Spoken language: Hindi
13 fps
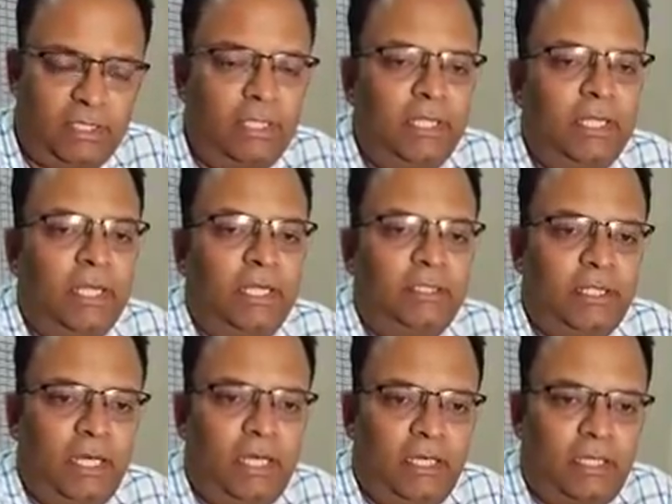था
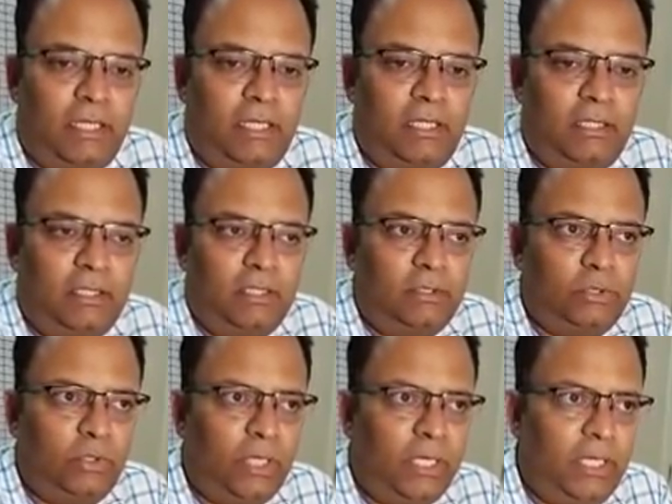ये आटा
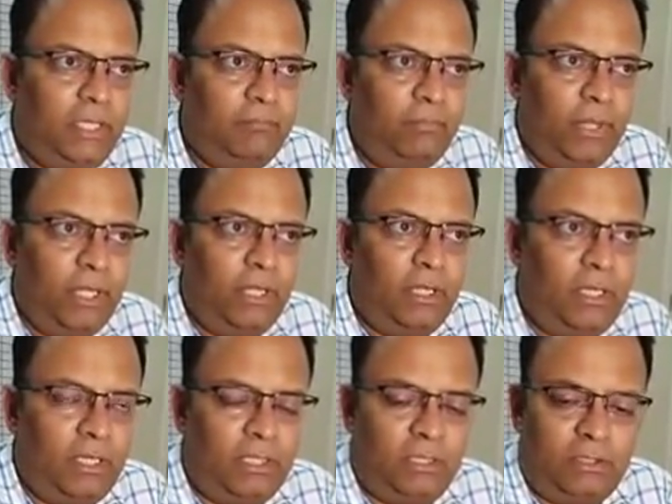जो है
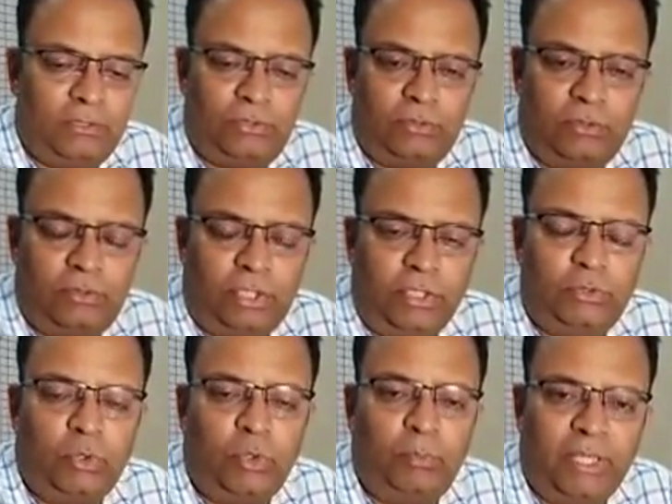तीन
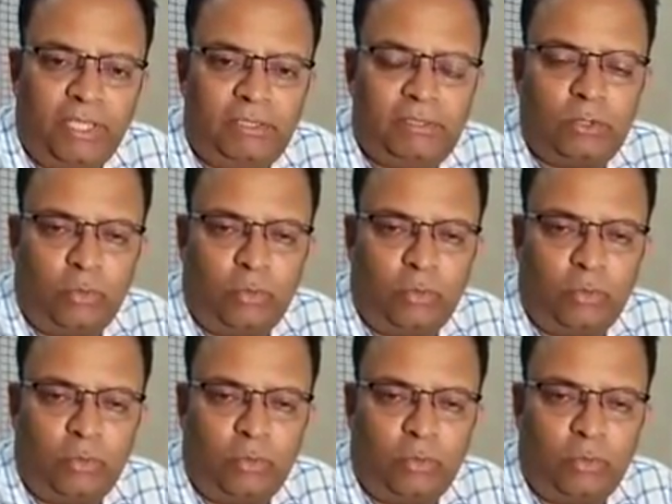सौ बीस